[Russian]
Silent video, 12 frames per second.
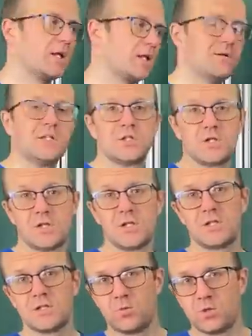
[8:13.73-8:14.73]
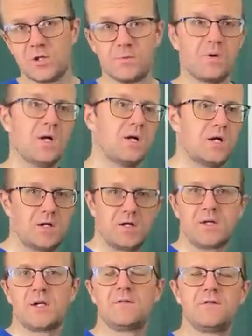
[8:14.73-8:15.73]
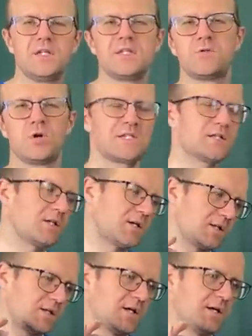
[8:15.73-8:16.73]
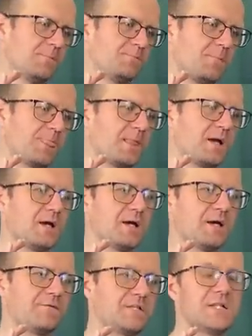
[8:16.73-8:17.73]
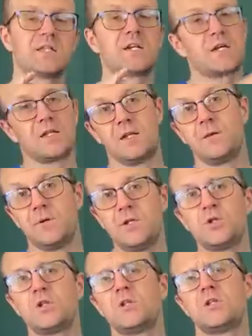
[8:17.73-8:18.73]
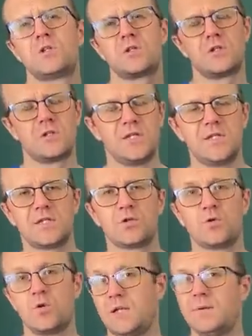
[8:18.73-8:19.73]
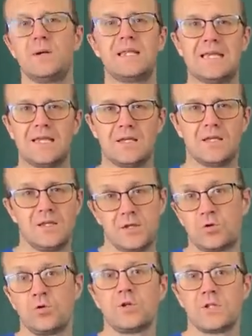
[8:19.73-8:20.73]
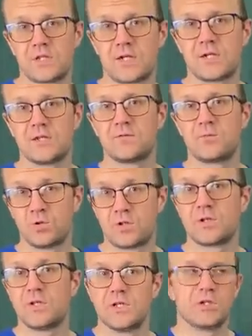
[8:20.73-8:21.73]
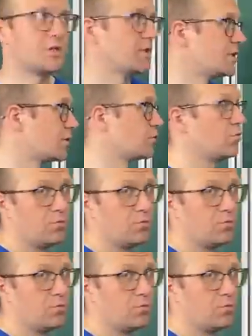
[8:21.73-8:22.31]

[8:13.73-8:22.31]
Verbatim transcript: Давайте сначала рассмотрим э, краевые ситуации, когда э, все тараканы либо ищут истину, либо не, никто из тараканов мудрых не ищет истину.